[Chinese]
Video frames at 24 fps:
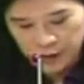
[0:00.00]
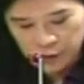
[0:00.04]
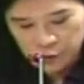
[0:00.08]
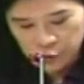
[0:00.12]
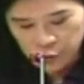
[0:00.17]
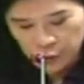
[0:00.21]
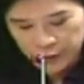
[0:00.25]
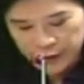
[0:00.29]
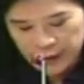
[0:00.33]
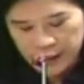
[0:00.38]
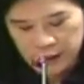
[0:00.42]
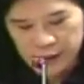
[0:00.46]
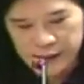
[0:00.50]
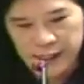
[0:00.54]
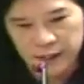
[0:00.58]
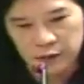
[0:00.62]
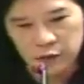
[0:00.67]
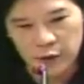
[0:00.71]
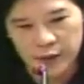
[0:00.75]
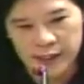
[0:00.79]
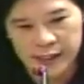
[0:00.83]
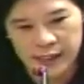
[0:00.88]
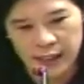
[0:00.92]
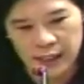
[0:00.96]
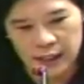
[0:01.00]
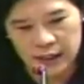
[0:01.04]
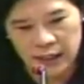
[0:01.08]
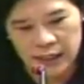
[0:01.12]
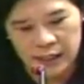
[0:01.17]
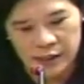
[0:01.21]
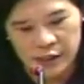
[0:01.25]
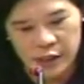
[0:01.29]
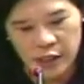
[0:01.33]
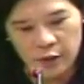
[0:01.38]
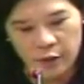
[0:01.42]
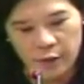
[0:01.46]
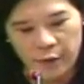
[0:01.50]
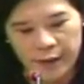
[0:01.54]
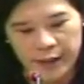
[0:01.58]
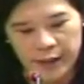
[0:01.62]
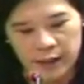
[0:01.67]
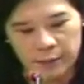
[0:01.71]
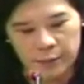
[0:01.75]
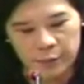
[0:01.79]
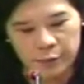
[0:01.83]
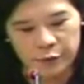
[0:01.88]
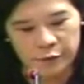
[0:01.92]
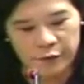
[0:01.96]
所以，针对这个听证会
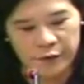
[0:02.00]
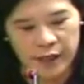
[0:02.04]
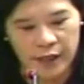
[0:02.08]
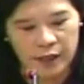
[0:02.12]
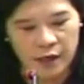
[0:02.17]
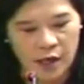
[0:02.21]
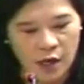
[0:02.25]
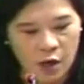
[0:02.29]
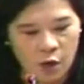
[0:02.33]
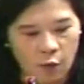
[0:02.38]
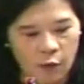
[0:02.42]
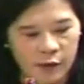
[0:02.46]
的部分，